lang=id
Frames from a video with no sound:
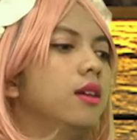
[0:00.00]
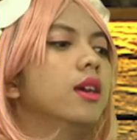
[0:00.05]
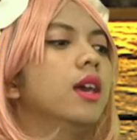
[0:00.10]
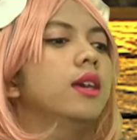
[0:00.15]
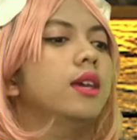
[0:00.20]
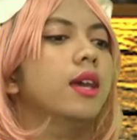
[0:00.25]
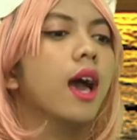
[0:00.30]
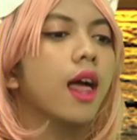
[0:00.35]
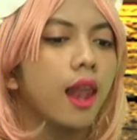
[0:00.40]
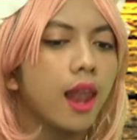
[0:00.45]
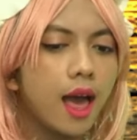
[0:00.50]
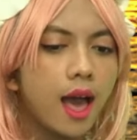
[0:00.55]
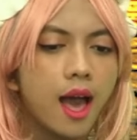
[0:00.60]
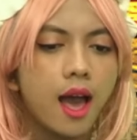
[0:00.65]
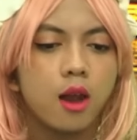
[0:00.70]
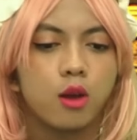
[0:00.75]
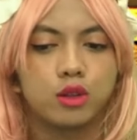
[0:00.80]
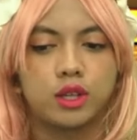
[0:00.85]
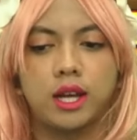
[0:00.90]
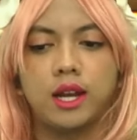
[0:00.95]
ya
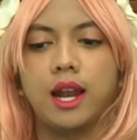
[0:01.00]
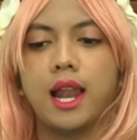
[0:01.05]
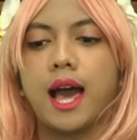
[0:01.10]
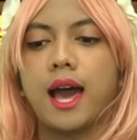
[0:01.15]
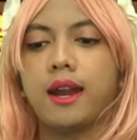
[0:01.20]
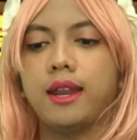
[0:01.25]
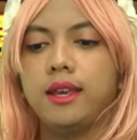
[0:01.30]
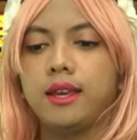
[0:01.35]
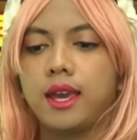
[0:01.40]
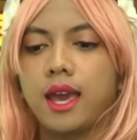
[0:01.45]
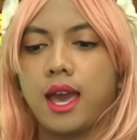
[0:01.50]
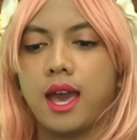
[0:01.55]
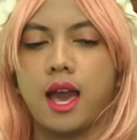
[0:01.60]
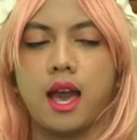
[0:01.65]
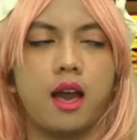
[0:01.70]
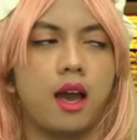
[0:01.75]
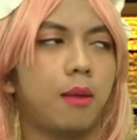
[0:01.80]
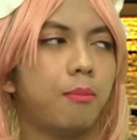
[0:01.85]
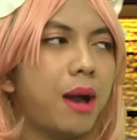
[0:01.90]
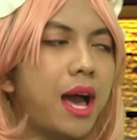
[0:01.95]
iyalah lo tadi lari
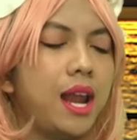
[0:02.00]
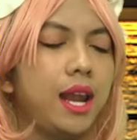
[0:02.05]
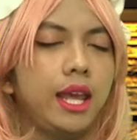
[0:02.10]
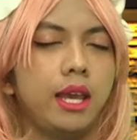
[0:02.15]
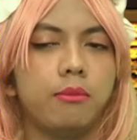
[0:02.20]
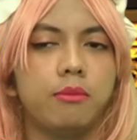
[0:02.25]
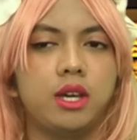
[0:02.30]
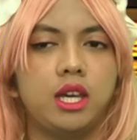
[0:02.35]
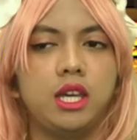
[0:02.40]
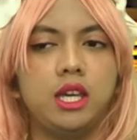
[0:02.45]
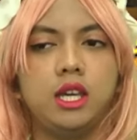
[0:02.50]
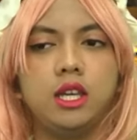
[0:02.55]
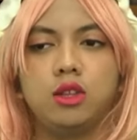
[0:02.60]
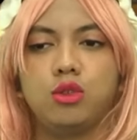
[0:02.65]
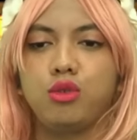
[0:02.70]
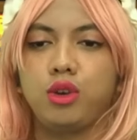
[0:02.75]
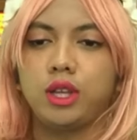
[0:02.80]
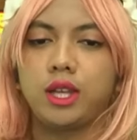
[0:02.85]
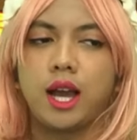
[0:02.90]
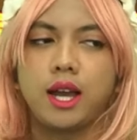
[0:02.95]
kayak maling begitu
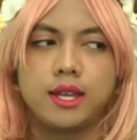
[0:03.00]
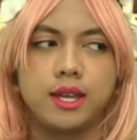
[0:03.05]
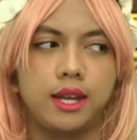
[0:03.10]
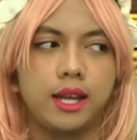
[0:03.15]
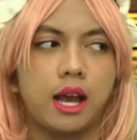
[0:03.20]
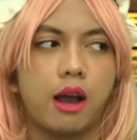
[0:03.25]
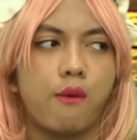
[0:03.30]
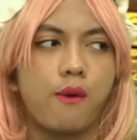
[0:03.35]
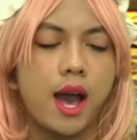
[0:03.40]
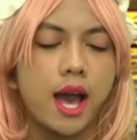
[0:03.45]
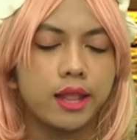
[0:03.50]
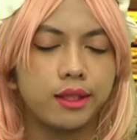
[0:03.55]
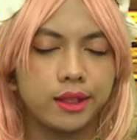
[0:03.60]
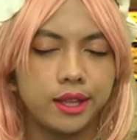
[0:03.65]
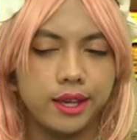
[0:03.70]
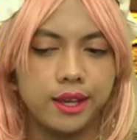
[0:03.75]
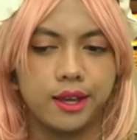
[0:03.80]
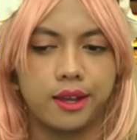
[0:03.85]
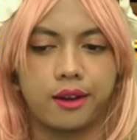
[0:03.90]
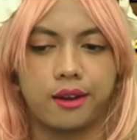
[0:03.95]
kita kan jadi
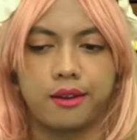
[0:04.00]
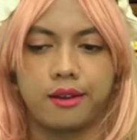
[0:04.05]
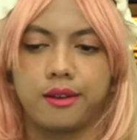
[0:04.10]
khawatir